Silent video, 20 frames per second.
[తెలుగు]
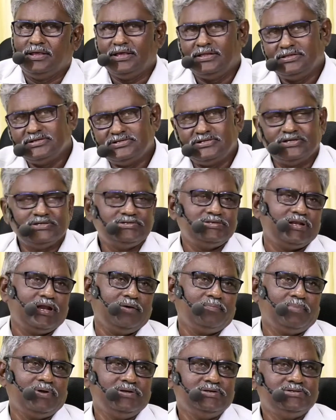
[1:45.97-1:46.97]
ఏది చేసినా
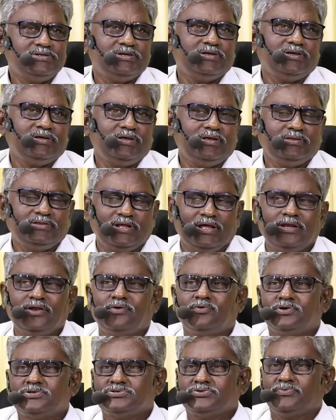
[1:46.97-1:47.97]
మనిషి
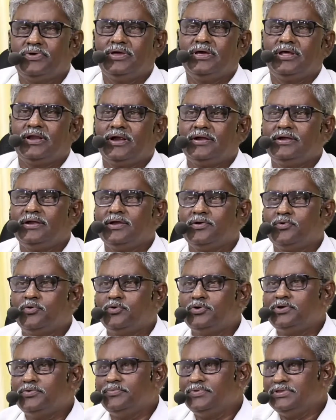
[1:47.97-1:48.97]
దేనికోసం అయ్యానంటే
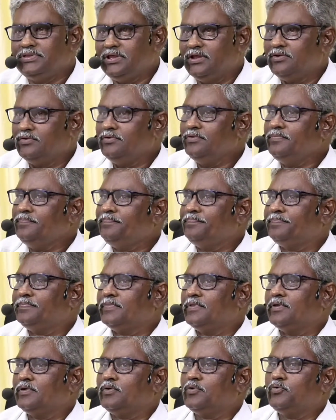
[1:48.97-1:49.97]
కోటి విద్యలు
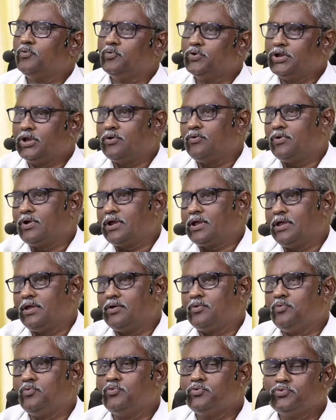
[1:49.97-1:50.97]
కూటి కొరకే
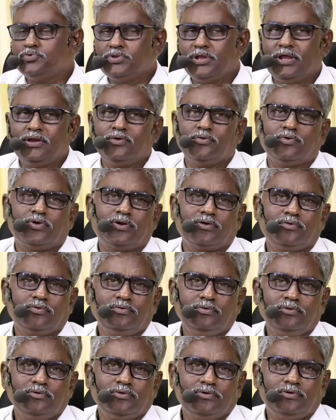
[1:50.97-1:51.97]
కూటు దేని కొరకు
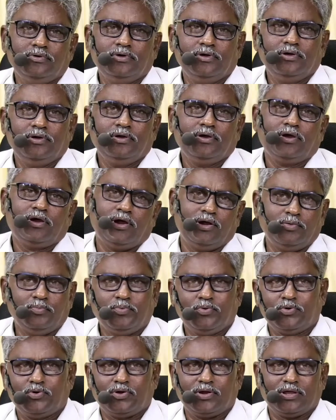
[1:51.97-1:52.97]

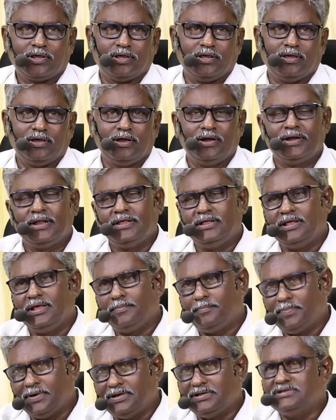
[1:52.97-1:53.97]
కడుపు కొరకే అంటే ఏ
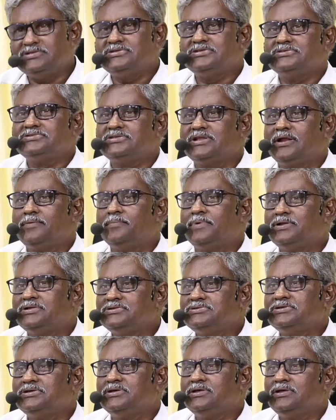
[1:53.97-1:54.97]
పని చేసినా
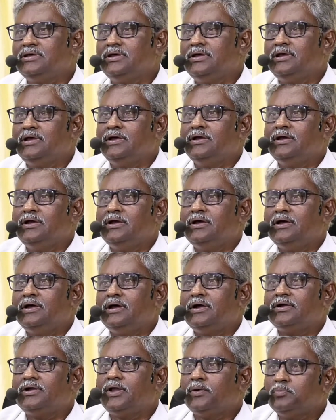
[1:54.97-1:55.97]
మనిషి
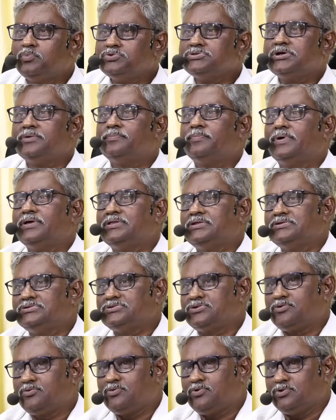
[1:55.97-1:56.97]
డబ్బు
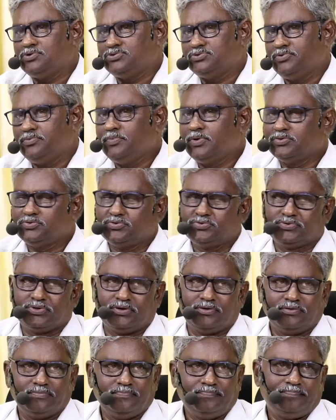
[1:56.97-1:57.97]
సంపాదించడం కోసమే
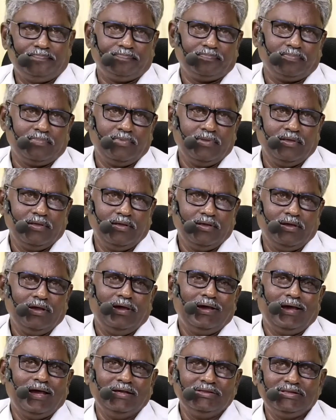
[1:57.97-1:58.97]
బతుకుతాడు
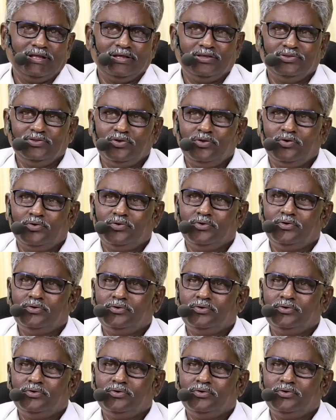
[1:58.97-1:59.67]
అయితే ఇందులో